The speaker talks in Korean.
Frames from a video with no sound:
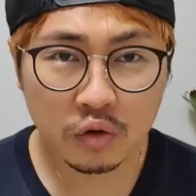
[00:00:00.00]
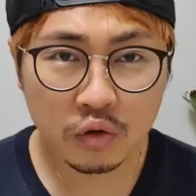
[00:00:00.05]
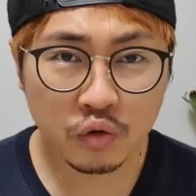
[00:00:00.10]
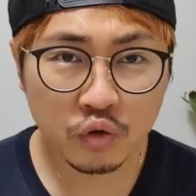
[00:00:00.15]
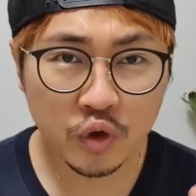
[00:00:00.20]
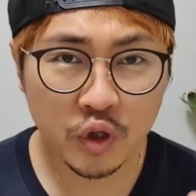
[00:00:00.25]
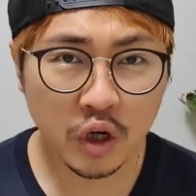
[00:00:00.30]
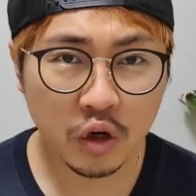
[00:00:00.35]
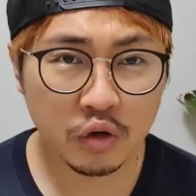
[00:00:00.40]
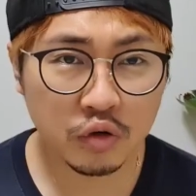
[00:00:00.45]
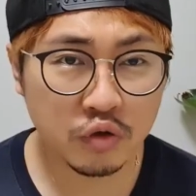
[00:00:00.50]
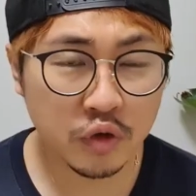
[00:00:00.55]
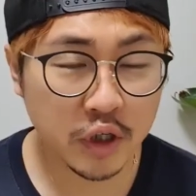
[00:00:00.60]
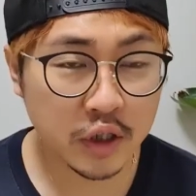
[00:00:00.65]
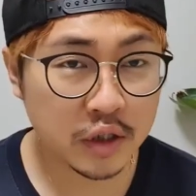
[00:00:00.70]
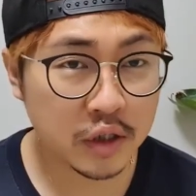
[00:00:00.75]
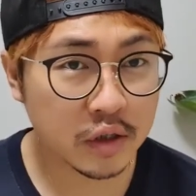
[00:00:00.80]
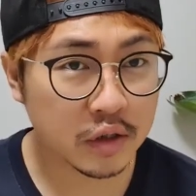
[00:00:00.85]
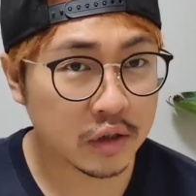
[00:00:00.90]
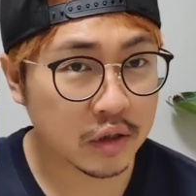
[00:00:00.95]
우리
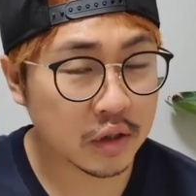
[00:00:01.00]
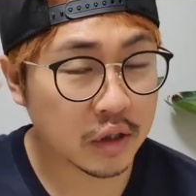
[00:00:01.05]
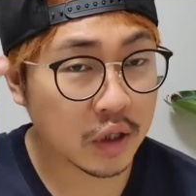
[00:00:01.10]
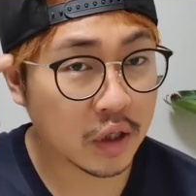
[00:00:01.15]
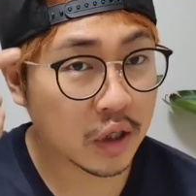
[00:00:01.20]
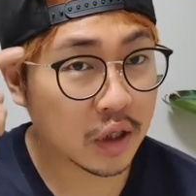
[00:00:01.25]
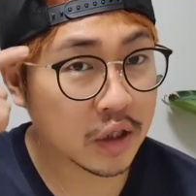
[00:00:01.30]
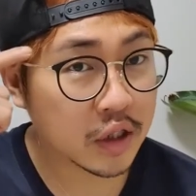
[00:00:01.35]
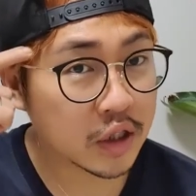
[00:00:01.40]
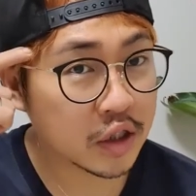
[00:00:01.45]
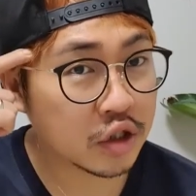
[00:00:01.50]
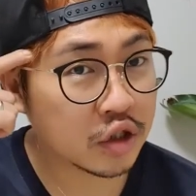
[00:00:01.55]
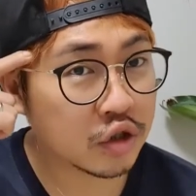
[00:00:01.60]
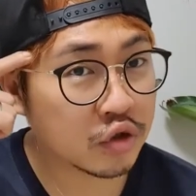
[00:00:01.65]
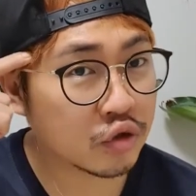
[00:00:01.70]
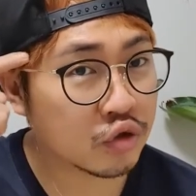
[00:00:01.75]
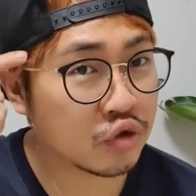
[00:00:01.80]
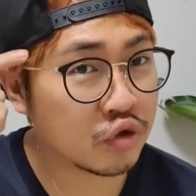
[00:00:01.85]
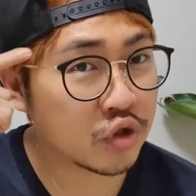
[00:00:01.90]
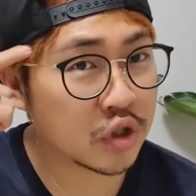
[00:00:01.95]
얼굴에는
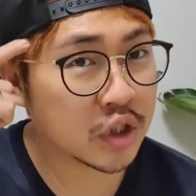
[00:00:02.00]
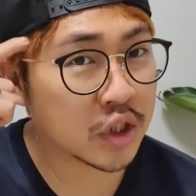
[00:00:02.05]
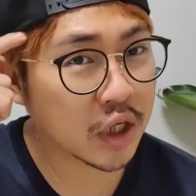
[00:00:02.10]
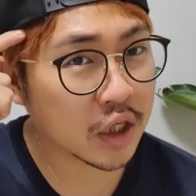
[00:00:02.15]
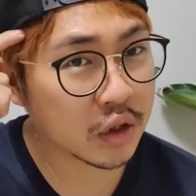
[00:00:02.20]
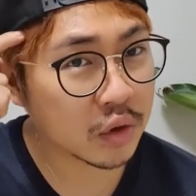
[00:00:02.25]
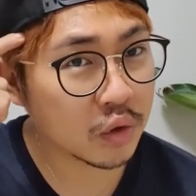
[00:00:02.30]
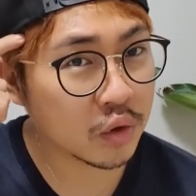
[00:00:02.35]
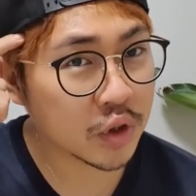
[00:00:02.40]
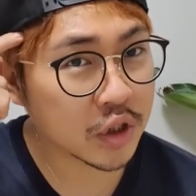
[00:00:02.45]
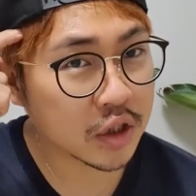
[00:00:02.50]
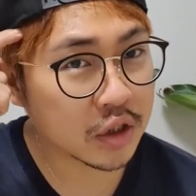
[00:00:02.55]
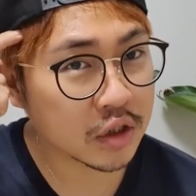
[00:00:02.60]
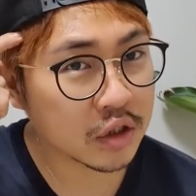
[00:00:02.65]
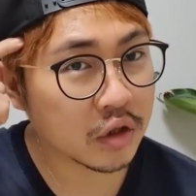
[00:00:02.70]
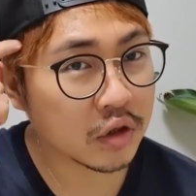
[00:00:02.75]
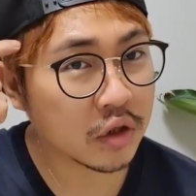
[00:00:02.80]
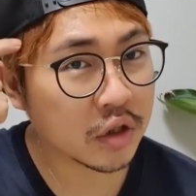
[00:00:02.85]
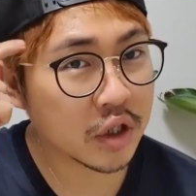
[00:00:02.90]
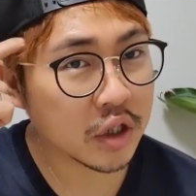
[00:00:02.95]
축두근이라는 곳이
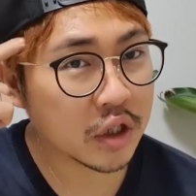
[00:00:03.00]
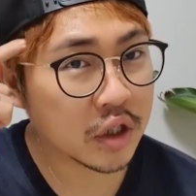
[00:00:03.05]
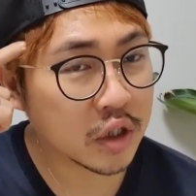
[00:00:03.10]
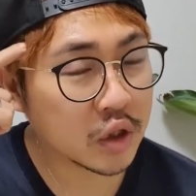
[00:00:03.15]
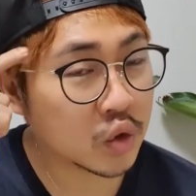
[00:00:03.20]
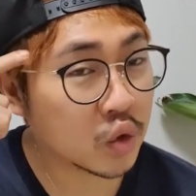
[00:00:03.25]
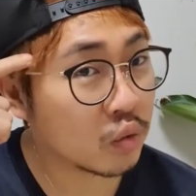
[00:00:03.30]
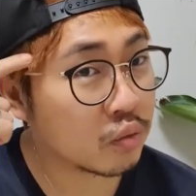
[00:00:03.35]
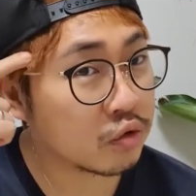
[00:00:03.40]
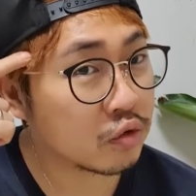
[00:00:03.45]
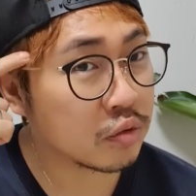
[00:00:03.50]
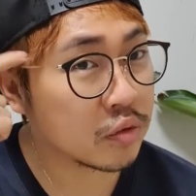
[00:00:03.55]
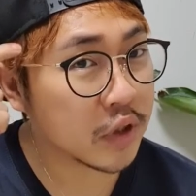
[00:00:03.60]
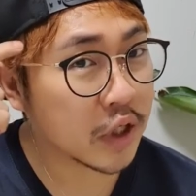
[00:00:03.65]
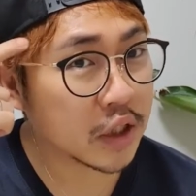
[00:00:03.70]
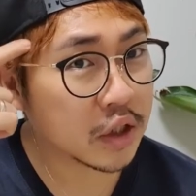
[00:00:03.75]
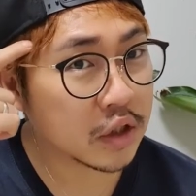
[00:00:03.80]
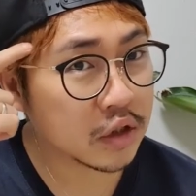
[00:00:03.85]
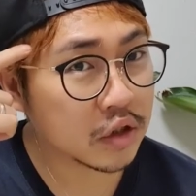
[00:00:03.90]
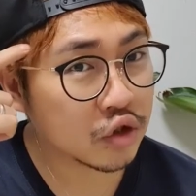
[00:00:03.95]
있어요. 이쪽
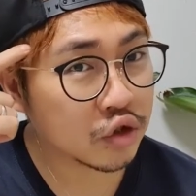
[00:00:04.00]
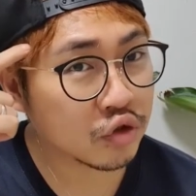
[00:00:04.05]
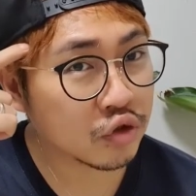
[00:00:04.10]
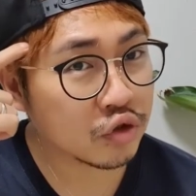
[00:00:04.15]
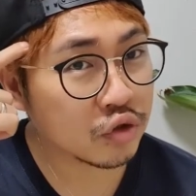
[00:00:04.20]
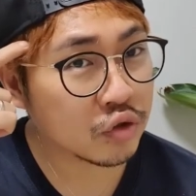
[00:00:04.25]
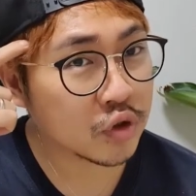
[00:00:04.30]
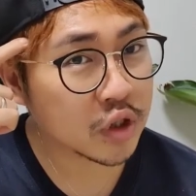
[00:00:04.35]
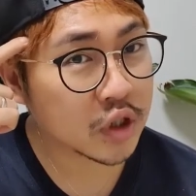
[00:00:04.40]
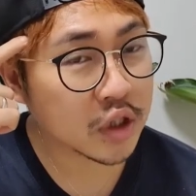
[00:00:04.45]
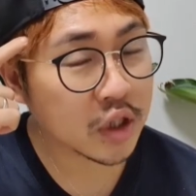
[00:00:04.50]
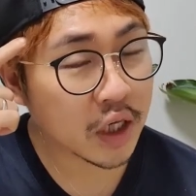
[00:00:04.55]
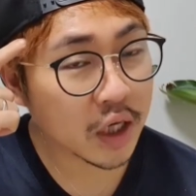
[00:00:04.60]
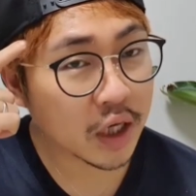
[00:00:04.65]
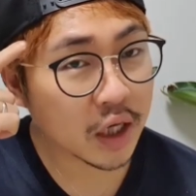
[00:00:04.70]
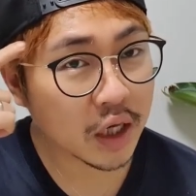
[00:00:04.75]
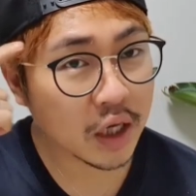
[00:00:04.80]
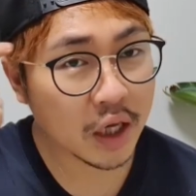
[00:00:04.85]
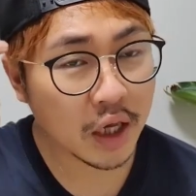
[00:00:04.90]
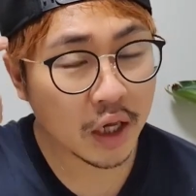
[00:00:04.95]
부분에 있는
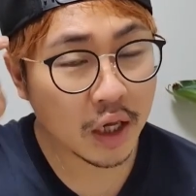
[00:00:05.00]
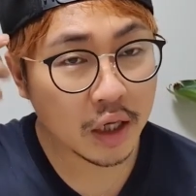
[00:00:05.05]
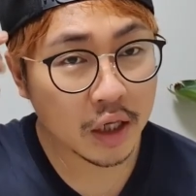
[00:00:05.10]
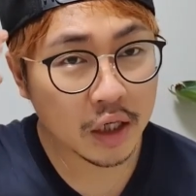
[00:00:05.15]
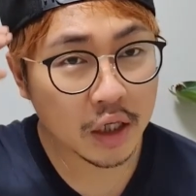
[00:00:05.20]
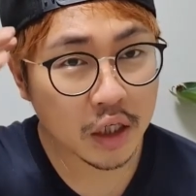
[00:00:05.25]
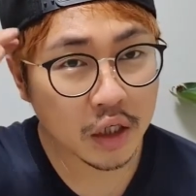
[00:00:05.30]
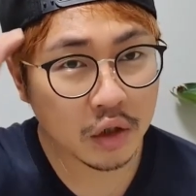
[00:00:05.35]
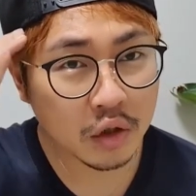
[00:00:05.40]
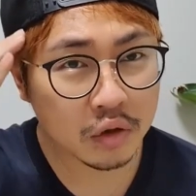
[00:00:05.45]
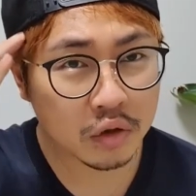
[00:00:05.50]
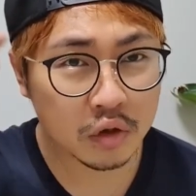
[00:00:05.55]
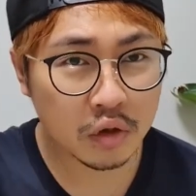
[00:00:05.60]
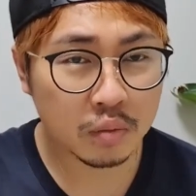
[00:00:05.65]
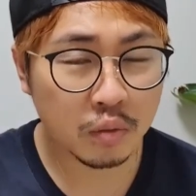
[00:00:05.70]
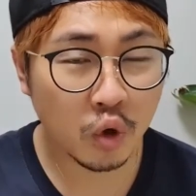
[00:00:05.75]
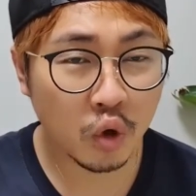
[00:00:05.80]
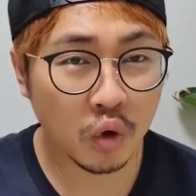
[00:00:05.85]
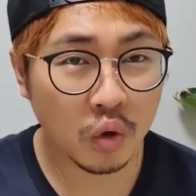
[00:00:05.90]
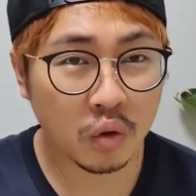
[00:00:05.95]
축두근인데
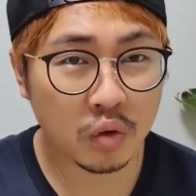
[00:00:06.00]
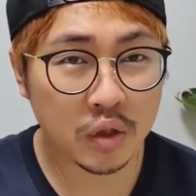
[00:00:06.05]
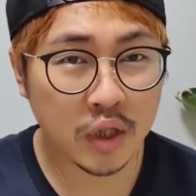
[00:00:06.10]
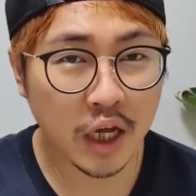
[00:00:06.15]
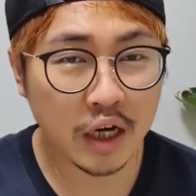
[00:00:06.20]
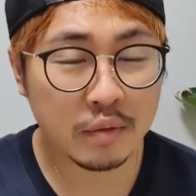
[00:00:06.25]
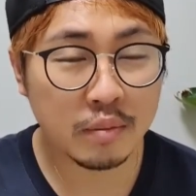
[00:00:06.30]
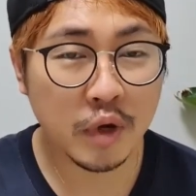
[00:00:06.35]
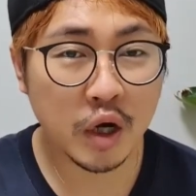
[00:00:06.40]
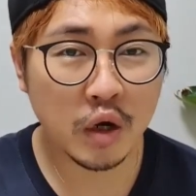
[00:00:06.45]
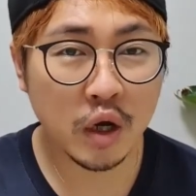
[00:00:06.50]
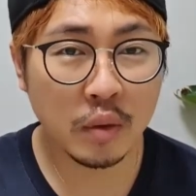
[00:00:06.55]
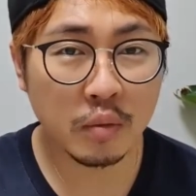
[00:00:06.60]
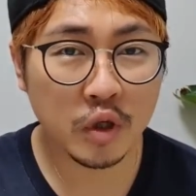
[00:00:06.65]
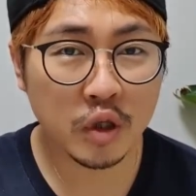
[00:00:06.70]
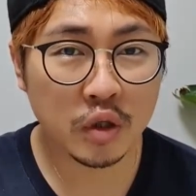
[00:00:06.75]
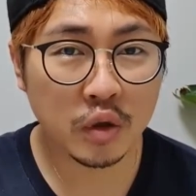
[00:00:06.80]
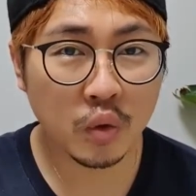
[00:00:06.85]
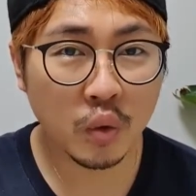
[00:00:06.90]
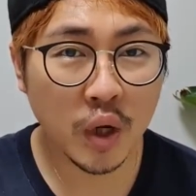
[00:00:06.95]
이거를 뭐 다른 말로
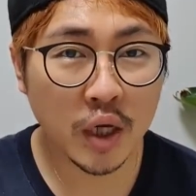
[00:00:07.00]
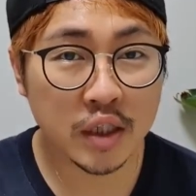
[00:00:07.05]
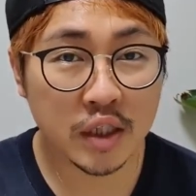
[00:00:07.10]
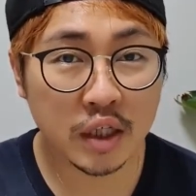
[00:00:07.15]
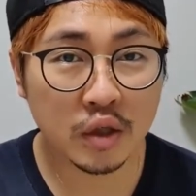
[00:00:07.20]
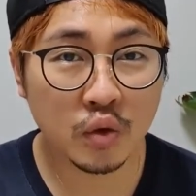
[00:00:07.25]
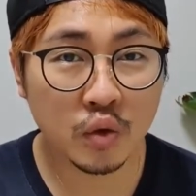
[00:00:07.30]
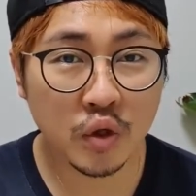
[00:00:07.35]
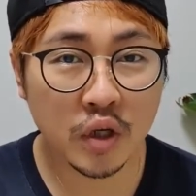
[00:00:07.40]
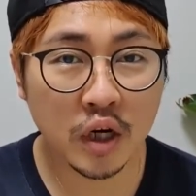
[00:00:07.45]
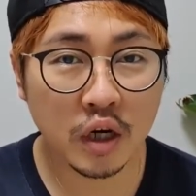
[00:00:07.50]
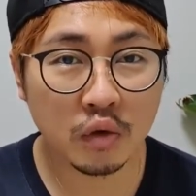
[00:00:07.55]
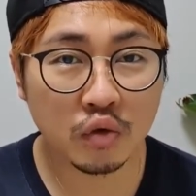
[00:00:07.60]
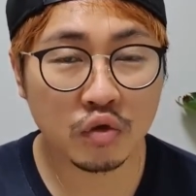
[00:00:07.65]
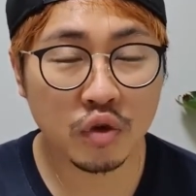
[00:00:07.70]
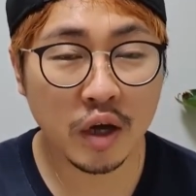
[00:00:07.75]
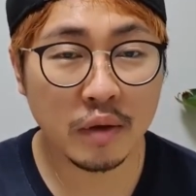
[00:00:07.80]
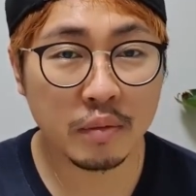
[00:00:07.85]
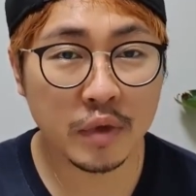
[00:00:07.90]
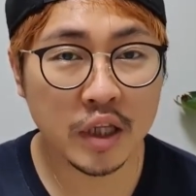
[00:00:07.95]
하면
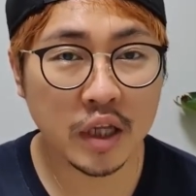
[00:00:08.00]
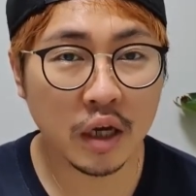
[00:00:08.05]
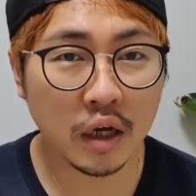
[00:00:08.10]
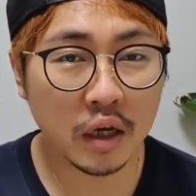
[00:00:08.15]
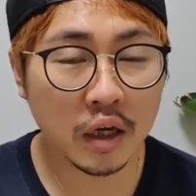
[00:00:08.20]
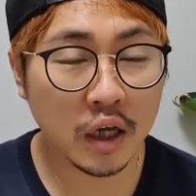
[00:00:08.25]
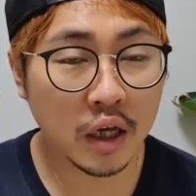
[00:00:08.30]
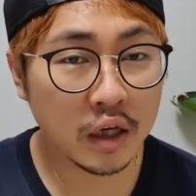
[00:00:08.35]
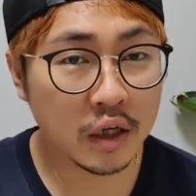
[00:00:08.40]
관자놀이라고도 합니다.